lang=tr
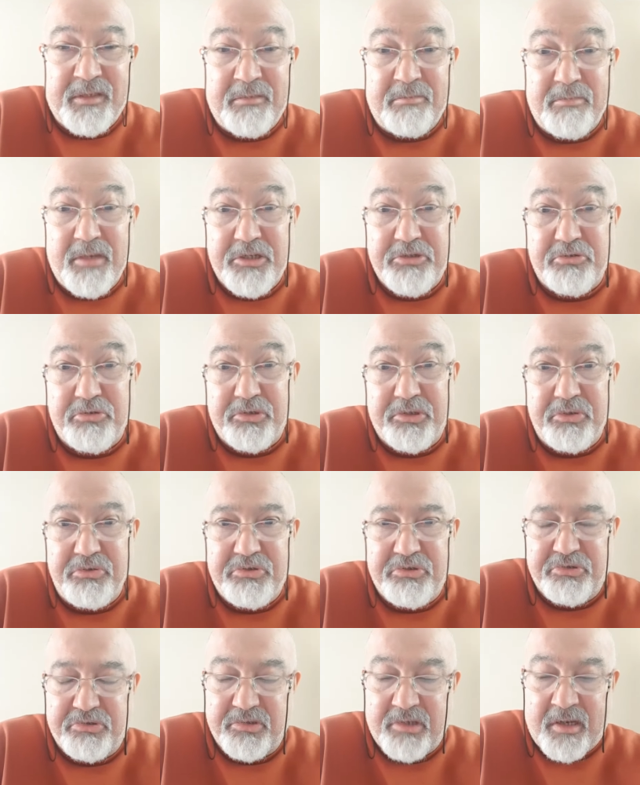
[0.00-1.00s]

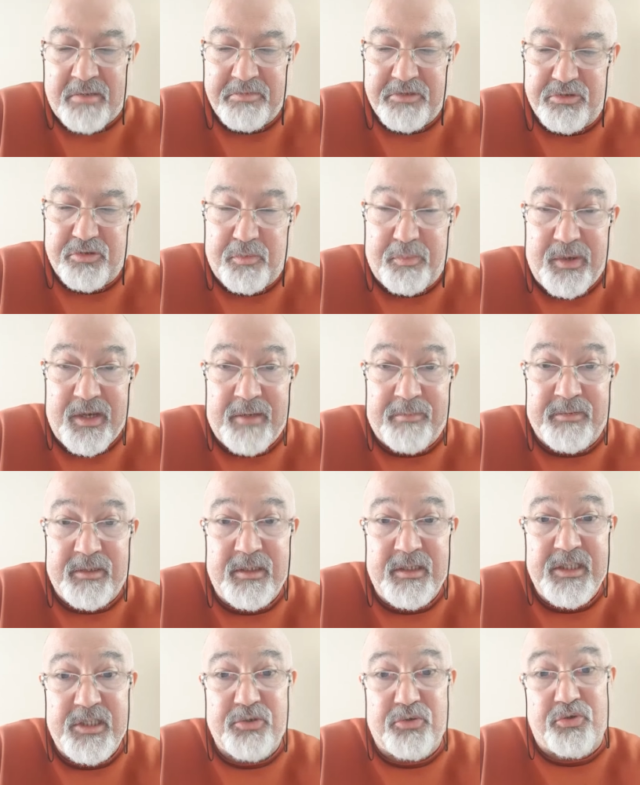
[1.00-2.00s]
25.3 kamçı sopa
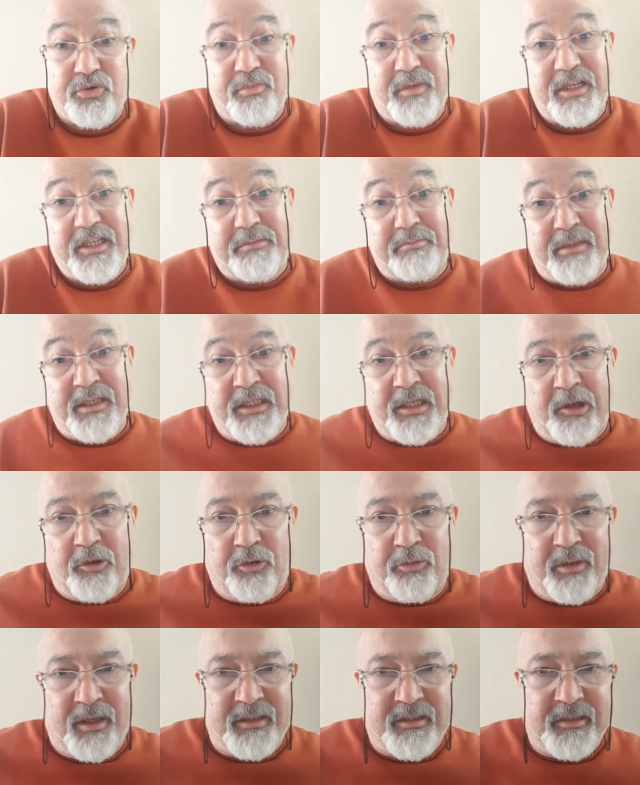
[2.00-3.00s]
yaptı. Hiç hoşuma gitmedi
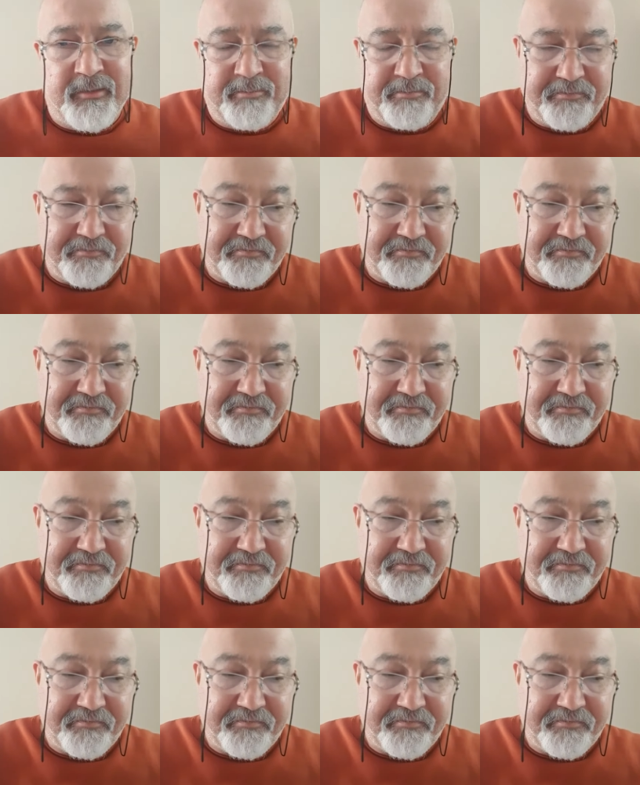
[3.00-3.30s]
galobatın.